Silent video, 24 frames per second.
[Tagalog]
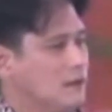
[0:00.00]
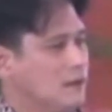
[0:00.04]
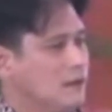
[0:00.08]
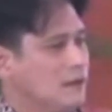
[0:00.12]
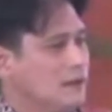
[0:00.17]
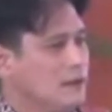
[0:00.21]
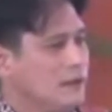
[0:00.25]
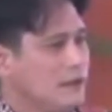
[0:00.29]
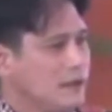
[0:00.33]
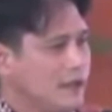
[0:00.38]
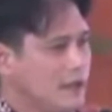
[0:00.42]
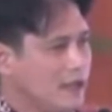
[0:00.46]

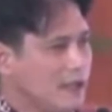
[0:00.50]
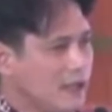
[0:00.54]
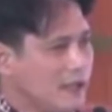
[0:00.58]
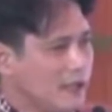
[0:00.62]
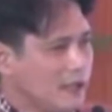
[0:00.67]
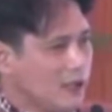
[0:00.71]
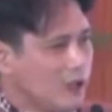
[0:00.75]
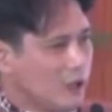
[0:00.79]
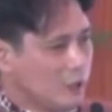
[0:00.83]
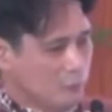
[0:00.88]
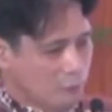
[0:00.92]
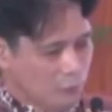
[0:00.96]

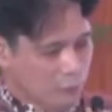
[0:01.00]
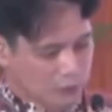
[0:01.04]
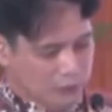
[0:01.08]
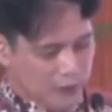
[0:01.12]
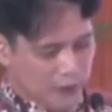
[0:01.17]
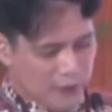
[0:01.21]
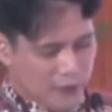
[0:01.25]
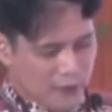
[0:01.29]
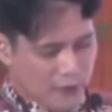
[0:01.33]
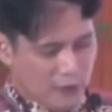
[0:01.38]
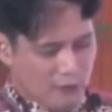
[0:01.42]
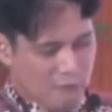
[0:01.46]
hinihingi ko po sa
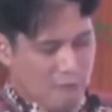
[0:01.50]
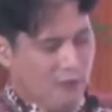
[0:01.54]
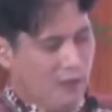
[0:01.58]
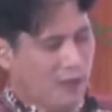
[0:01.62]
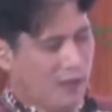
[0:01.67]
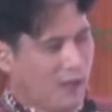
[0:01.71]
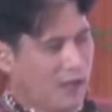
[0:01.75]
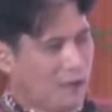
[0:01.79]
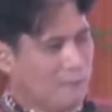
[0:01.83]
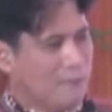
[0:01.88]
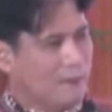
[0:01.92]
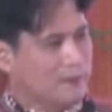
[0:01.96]
inyo
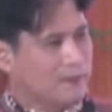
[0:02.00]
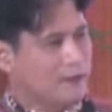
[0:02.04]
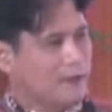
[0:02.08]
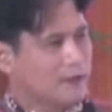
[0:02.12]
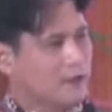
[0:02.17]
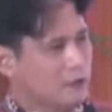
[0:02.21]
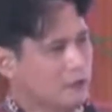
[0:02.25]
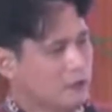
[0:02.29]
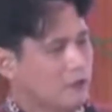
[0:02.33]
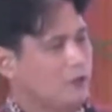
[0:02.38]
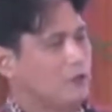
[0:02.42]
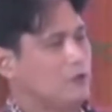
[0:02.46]
mga kapatid
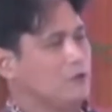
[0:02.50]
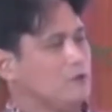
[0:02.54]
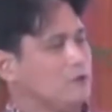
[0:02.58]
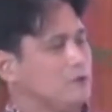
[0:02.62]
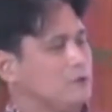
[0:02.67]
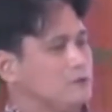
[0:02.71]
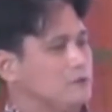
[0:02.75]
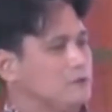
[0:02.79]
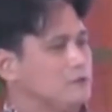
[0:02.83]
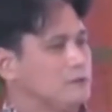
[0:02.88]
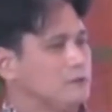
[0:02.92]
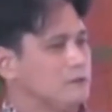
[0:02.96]
ko
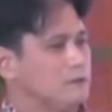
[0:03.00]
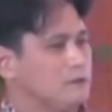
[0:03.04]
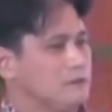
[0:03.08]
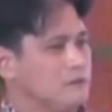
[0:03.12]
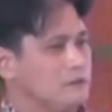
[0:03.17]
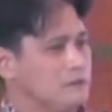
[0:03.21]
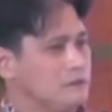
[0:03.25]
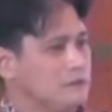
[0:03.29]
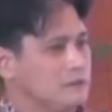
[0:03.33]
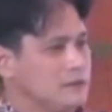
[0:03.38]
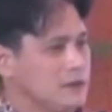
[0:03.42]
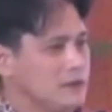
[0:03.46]

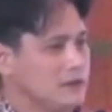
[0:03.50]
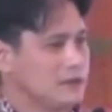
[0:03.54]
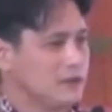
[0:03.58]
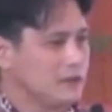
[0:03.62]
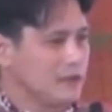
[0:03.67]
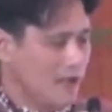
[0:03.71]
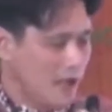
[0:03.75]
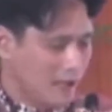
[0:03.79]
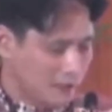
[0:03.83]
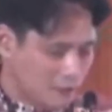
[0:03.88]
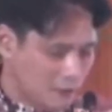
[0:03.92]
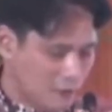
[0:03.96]
sa
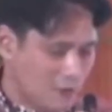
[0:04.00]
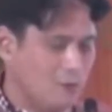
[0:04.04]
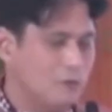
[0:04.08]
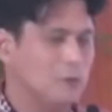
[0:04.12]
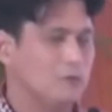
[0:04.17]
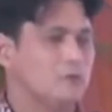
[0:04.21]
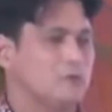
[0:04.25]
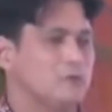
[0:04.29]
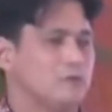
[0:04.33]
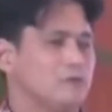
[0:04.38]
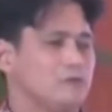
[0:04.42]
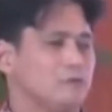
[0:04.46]
Senado,
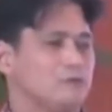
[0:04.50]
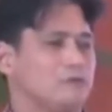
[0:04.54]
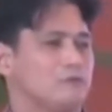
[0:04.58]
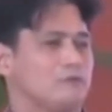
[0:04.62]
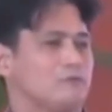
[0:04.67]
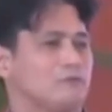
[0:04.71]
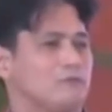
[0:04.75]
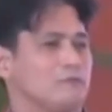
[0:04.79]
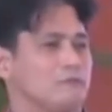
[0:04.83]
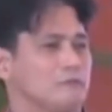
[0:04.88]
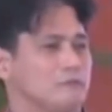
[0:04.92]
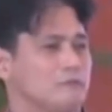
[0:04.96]

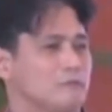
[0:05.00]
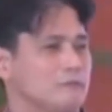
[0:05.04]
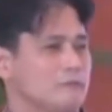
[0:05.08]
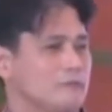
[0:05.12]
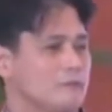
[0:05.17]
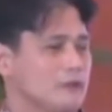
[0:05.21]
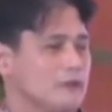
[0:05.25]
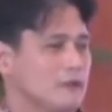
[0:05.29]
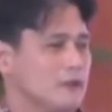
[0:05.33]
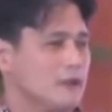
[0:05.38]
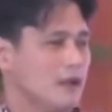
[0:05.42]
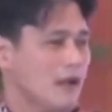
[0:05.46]

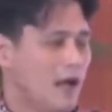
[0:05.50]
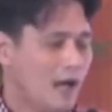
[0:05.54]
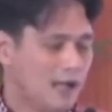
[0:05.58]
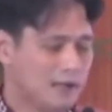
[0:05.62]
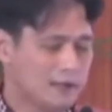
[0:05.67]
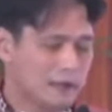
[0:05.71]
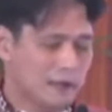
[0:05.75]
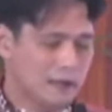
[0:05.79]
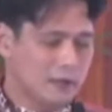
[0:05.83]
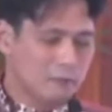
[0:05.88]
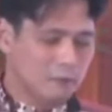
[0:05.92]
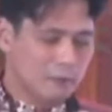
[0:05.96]

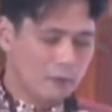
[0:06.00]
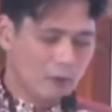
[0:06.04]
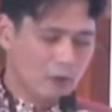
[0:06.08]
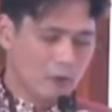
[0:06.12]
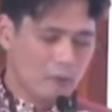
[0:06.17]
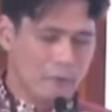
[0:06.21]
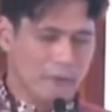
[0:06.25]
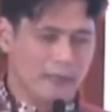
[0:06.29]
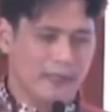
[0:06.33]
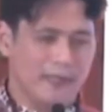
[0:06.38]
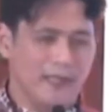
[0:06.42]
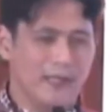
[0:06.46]
atin pong
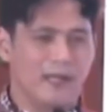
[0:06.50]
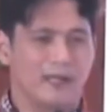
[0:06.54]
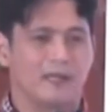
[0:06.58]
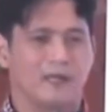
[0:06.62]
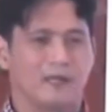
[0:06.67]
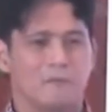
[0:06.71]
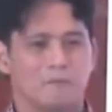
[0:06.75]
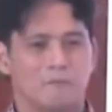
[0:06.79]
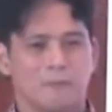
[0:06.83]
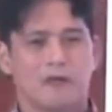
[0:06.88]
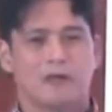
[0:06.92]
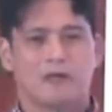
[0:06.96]
bigyan
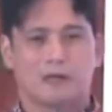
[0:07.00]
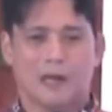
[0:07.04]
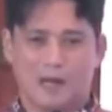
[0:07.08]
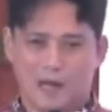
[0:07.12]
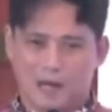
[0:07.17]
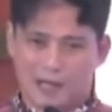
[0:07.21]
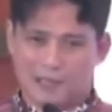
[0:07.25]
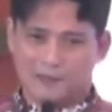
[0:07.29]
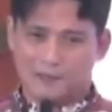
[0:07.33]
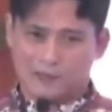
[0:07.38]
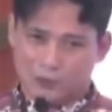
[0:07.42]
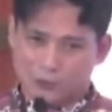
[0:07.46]
ng
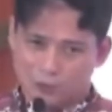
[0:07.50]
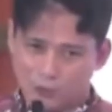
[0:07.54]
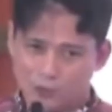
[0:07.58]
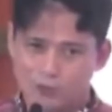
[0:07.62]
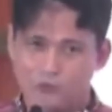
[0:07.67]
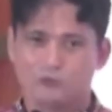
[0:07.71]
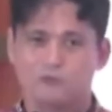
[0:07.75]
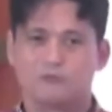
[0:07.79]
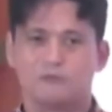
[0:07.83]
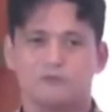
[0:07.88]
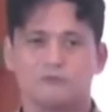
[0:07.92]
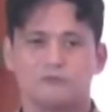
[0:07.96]

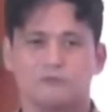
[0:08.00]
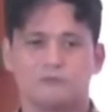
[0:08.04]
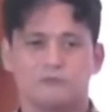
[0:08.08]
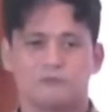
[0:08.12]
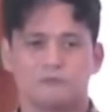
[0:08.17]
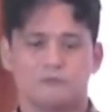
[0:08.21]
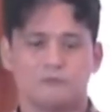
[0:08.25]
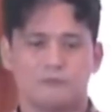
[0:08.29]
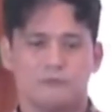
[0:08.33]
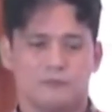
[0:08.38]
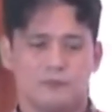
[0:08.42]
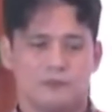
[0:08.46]
pagkakataon
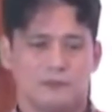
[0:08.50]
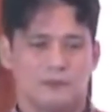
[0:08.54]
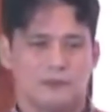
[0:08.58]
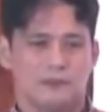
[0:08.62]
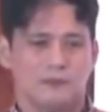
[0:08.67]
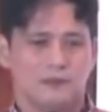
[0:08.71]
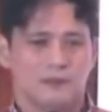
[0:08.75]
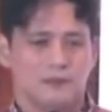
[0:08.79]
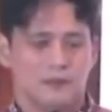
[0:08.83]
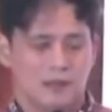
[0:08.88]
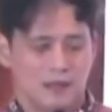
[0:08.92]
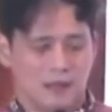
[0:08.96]

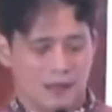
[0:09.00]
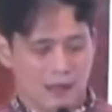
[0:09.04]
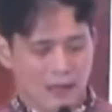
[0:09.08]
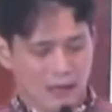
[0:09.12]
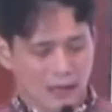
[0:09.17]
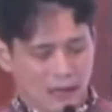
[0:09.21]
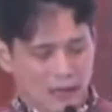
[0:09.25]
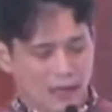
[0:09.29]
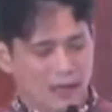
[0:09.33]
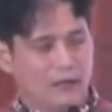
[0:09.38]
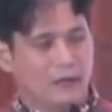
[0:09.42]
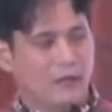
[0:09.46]

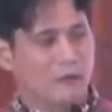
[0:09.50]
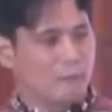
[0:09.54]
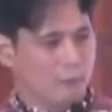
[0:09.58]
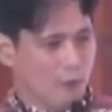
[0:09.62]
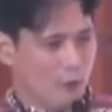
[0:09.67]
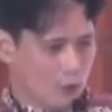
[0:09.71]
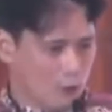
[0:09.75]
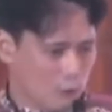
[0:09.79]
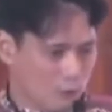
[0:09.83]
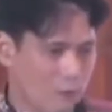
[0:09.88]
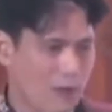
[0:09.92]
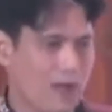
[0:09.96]
ang
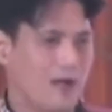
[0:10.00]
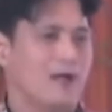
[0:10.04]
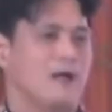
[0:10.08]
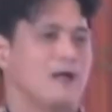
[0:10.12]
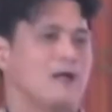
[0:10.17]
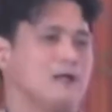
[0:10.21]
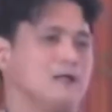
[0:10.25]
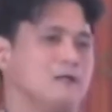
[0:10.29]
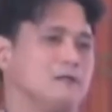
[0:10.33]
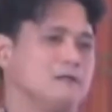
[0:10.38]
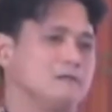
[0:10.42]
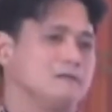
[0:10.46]
reforma.
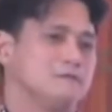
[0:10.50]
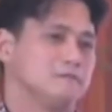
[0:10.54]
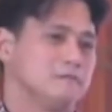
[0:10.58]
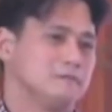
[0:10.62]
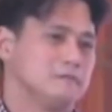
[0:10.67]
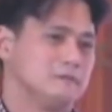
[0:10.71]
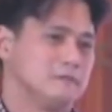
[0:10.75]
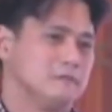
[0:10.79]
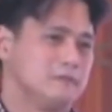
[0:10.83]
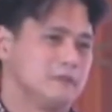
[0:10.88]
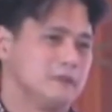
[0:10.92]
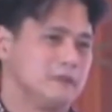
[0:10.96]

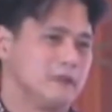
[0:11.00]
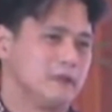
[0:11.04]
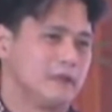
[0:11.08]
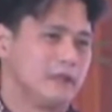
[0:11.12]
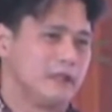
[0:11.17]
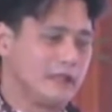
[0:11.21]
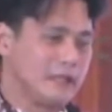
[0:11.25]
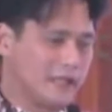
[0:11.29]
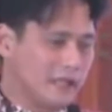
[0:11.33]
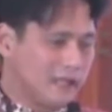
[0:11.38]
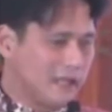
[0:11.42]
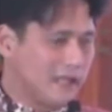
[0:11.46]

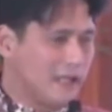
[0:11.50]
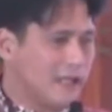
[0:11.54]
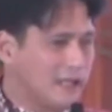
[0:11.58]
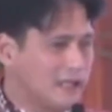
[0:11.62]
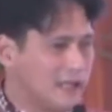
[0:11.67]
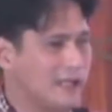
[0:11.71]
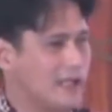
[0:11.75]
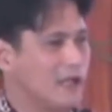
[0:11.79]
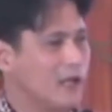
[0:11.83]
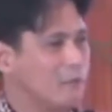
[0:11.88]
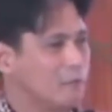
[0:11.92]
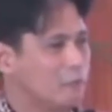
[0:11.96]

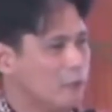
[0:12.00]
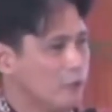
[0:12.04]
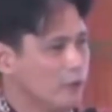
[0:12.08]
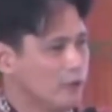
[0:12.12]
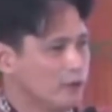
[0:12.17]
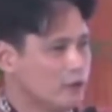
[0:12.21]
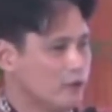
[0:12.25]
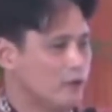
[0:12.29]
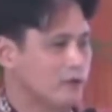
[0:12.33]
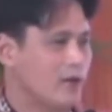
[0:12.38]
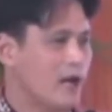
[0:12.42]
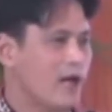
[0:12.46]
Hinihingi na po
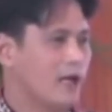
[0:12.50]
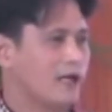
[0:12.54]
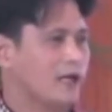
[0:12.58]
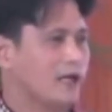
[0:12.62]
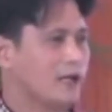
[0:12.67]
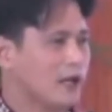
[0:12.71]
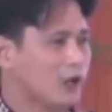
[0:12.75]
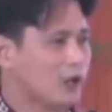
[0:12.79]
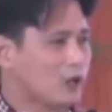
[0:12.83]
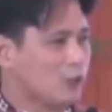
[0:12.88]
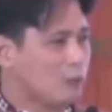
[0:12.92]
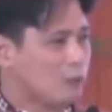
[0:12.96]
ito.
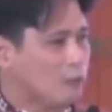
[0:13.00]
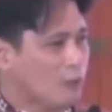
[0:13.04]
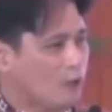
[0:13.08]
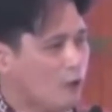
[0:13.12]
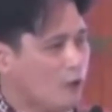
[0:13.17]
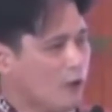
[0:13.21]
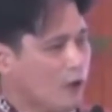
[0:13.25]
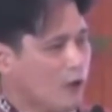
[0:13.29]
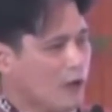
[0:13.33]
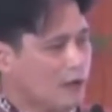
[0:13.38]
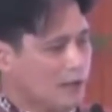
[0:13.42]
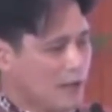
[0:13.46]
Narinig ko
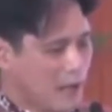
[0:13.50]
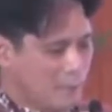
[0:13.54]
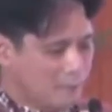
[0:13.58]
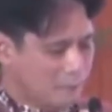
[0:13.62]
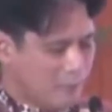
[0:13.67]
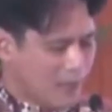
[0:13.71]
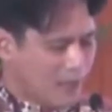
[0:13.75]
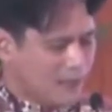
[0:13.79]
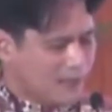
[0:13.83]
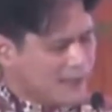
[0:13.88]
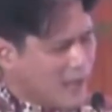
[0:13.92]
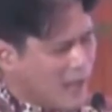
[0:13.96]
po ang
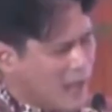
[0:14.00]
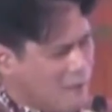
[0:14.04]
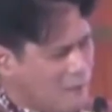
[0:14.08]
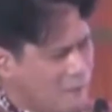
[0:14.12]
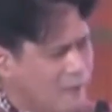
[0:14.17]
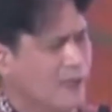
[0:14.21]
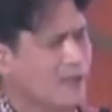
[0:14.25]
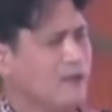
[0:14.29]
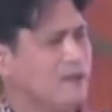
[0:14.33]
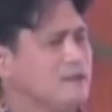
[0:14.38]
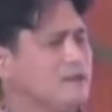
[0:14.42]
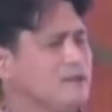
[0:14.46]

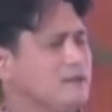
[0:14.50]
napakadaming